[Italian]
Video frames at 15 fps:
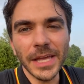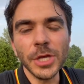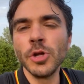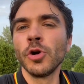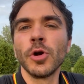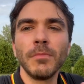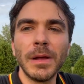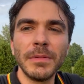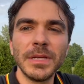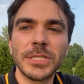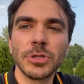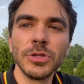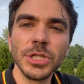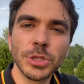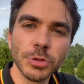io non ho mai
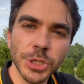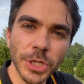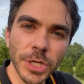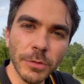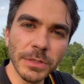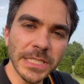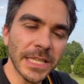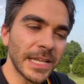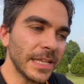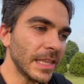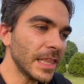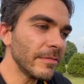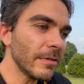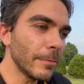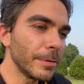messo in discussione questa
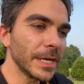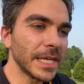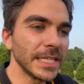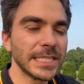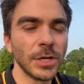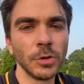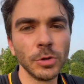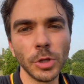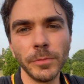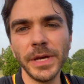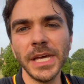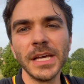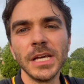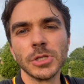trattativa perché secondo me